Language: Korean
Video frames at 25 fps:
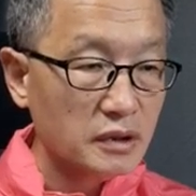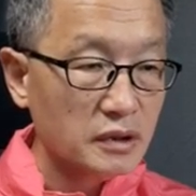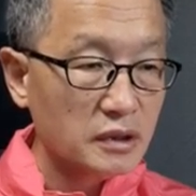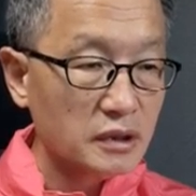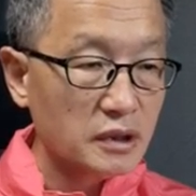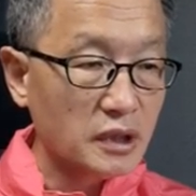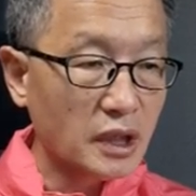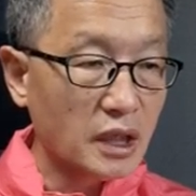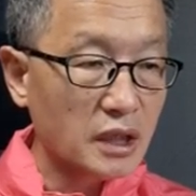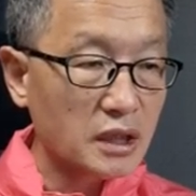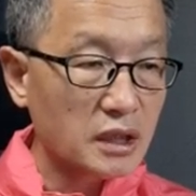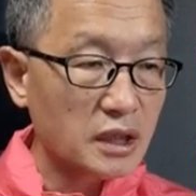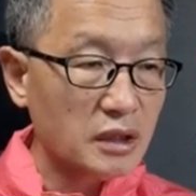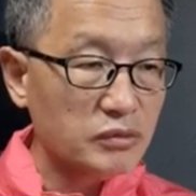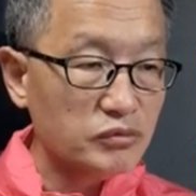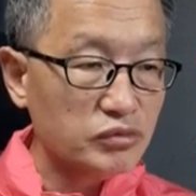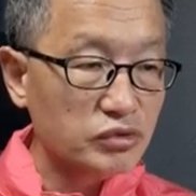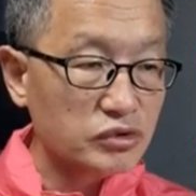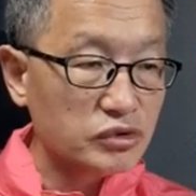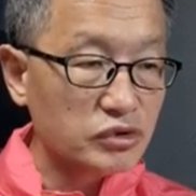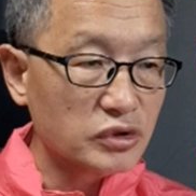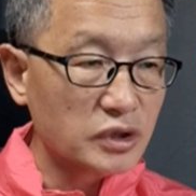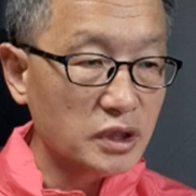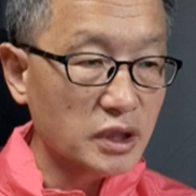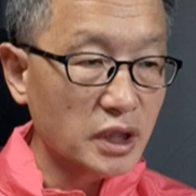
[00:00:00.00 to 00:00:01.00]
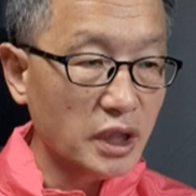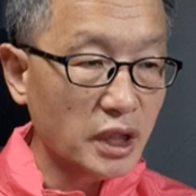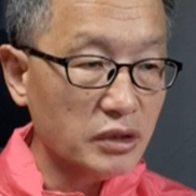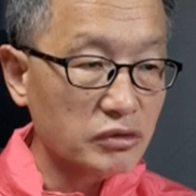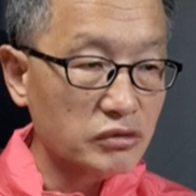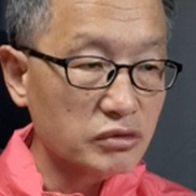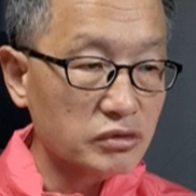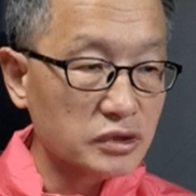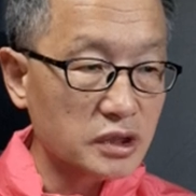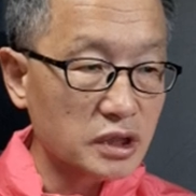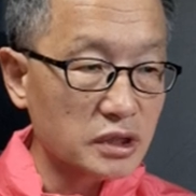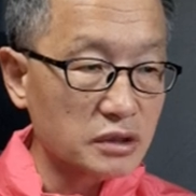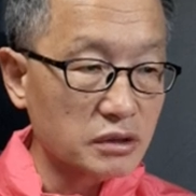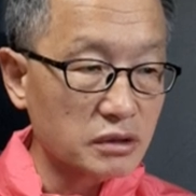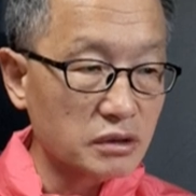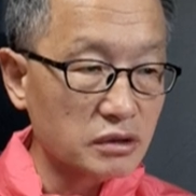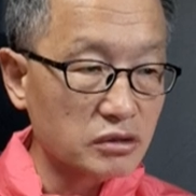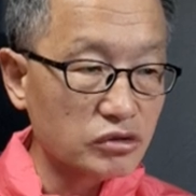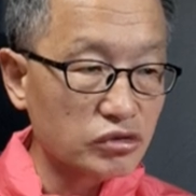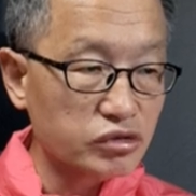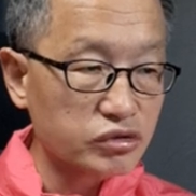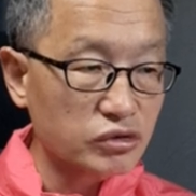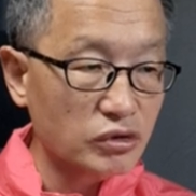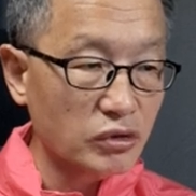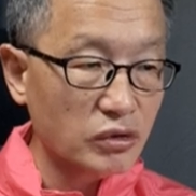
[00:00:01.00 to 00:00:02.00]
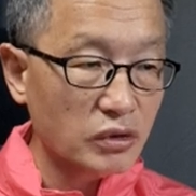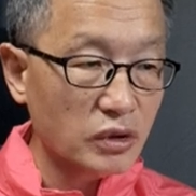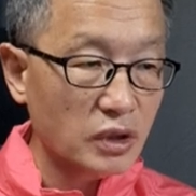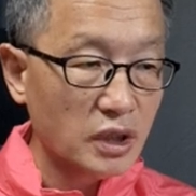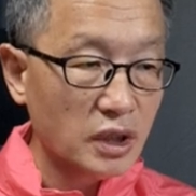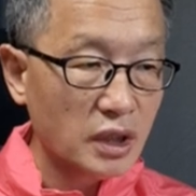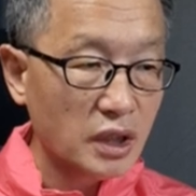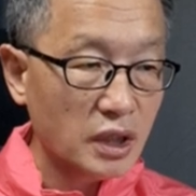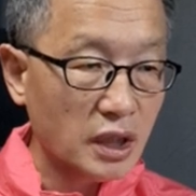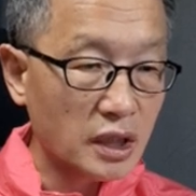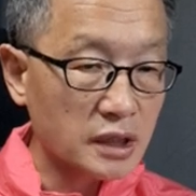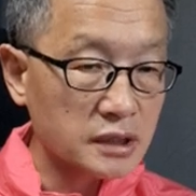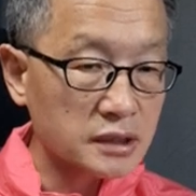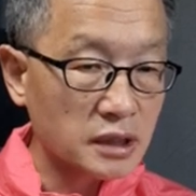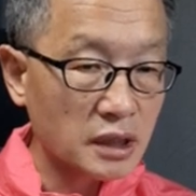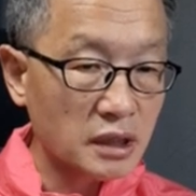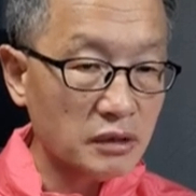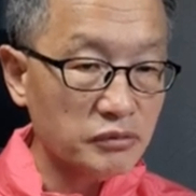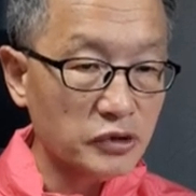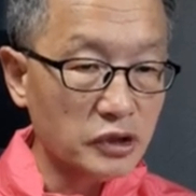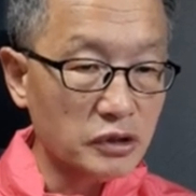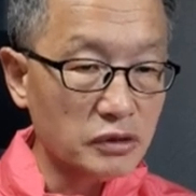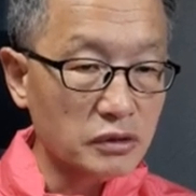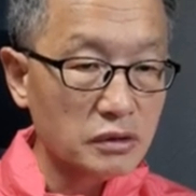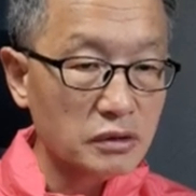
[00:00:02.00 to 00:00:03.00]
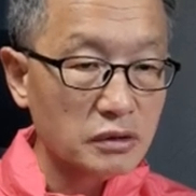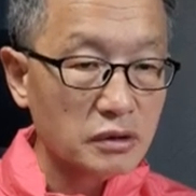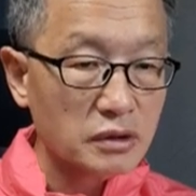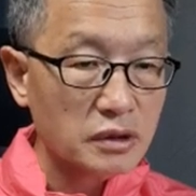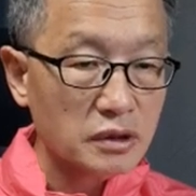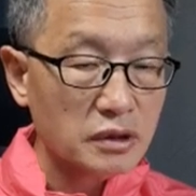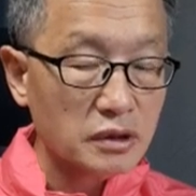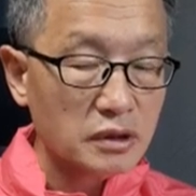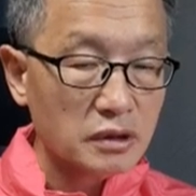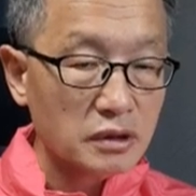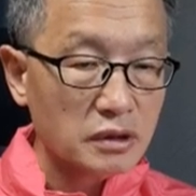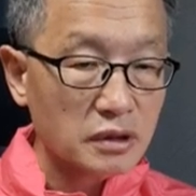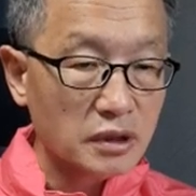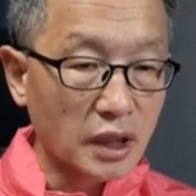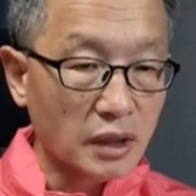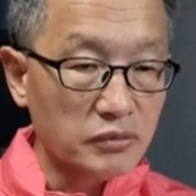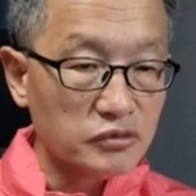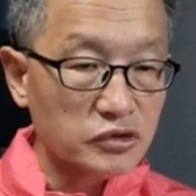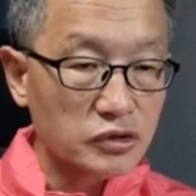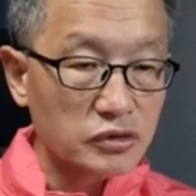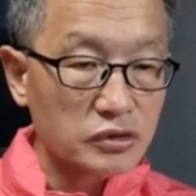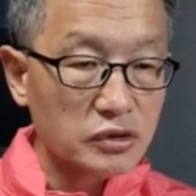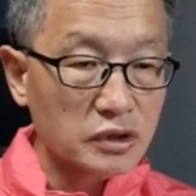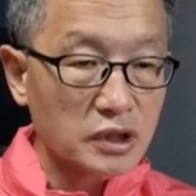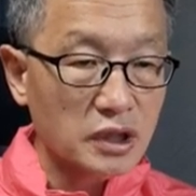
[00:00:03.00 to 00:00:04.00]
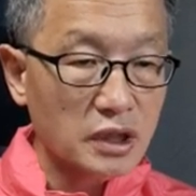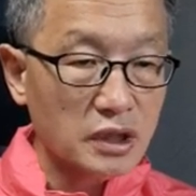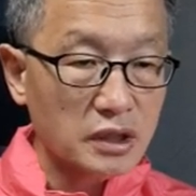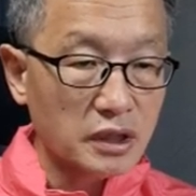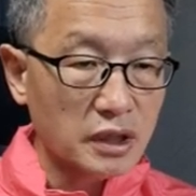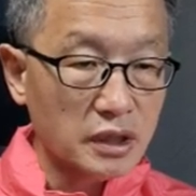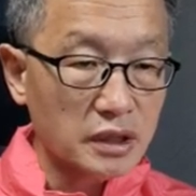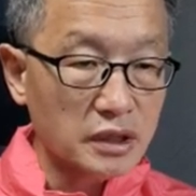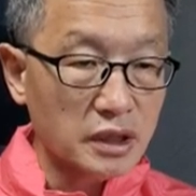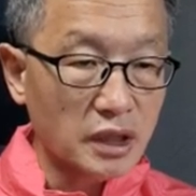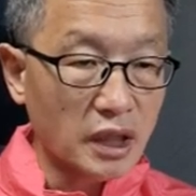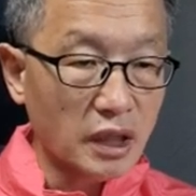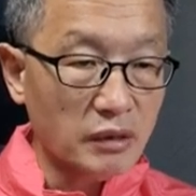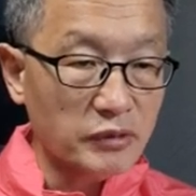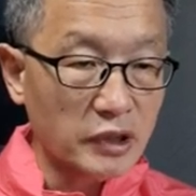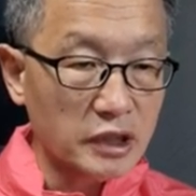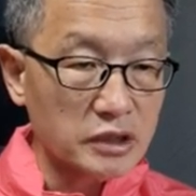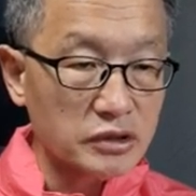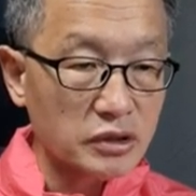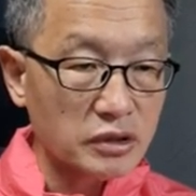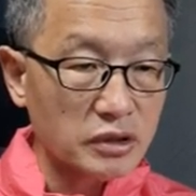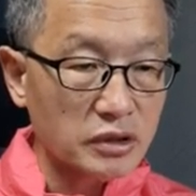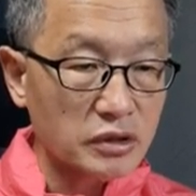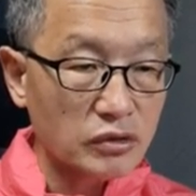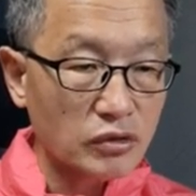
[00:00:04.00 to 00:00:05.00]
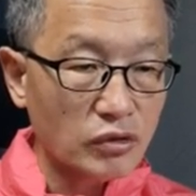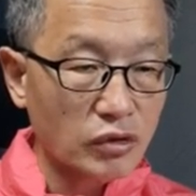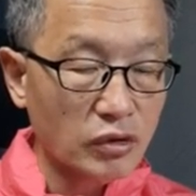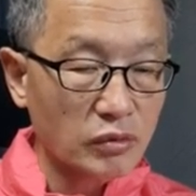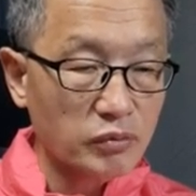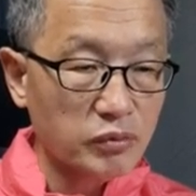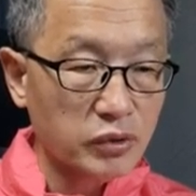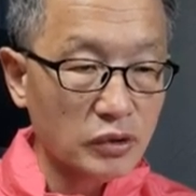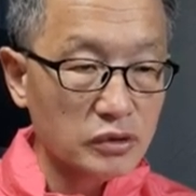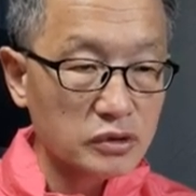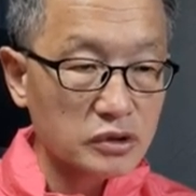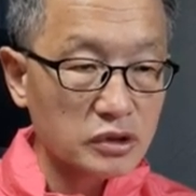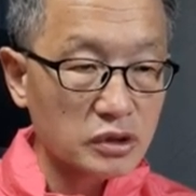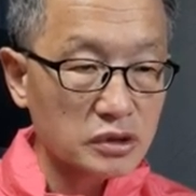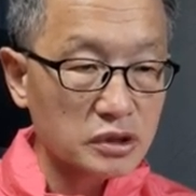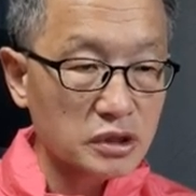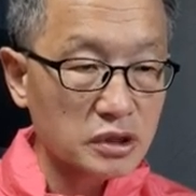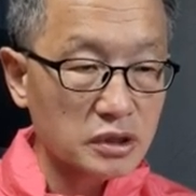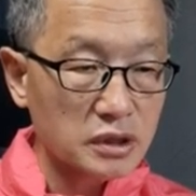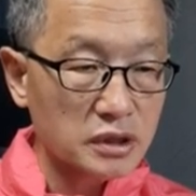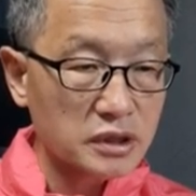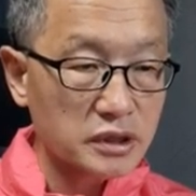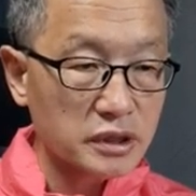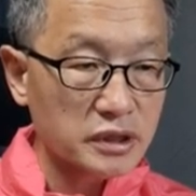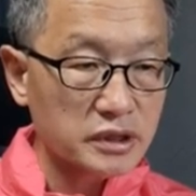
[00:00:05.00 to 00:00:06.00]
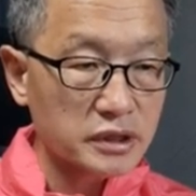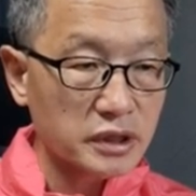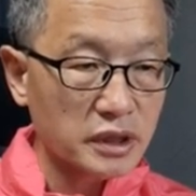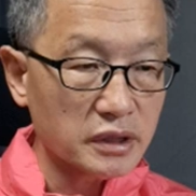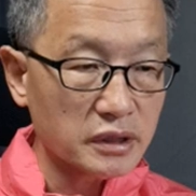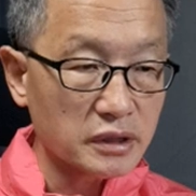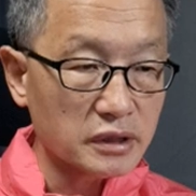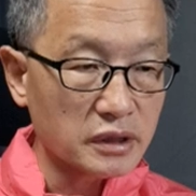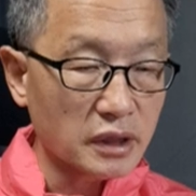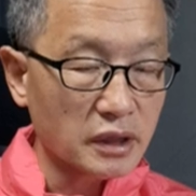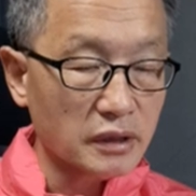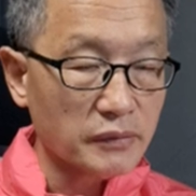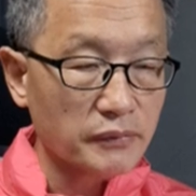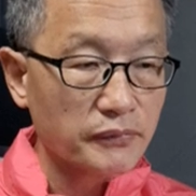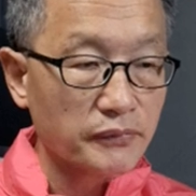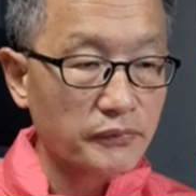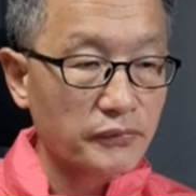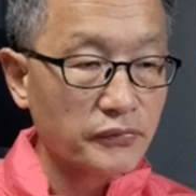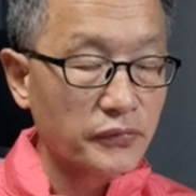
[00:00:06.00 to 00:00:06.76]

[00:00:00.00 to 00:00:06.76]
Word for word: 나가 무서운 애국자들을 투옥 학살하며 남조선 일대의 야만적인 공포 정치를 실시하였다.